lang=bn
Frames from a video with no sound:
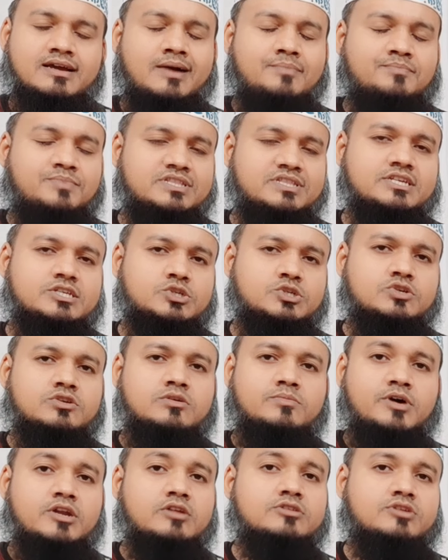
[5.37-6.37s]
আপনাদের জন্য
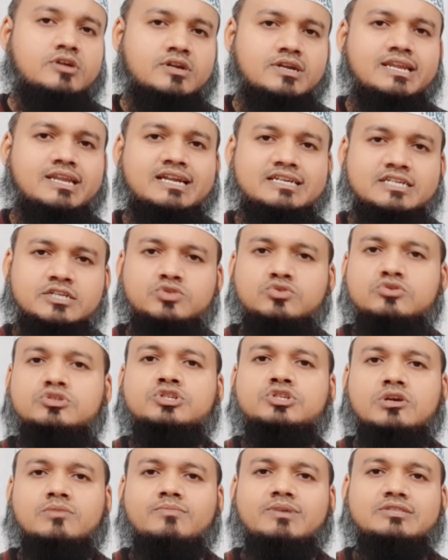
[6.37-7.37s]
বড় ধরনের একটি
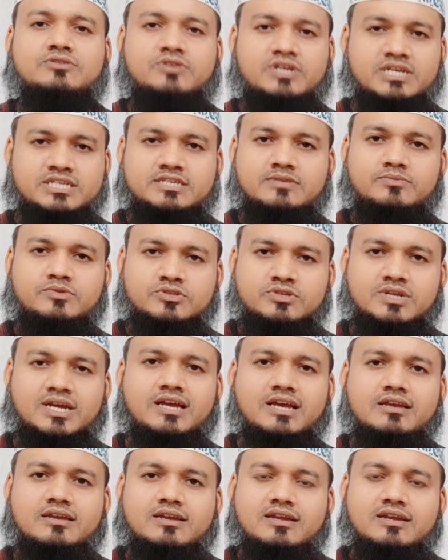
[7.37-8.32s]
দুঃসংবাদ রয়েছে বন্ধুরা